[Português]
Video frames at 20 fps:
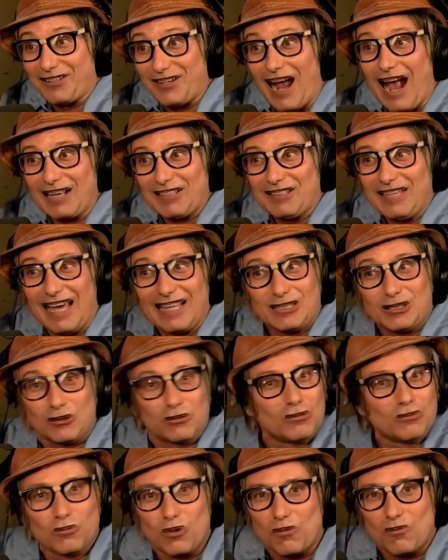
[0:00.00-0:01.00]
Aqui é,
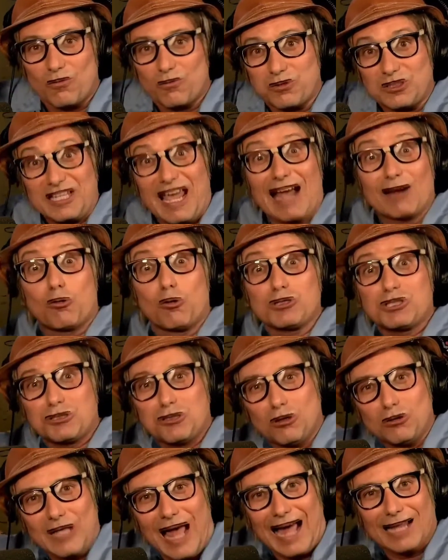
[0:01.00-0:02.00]
tem
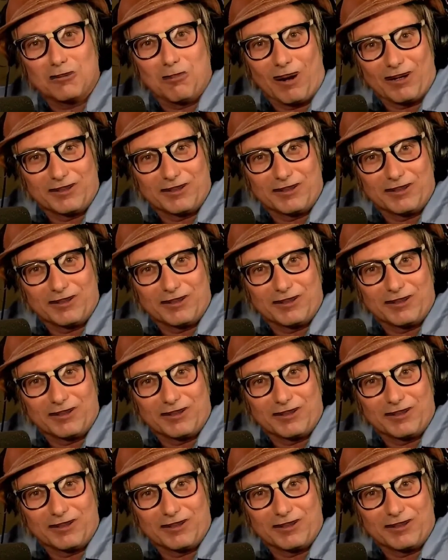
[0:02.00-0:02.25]
ar-condicionado,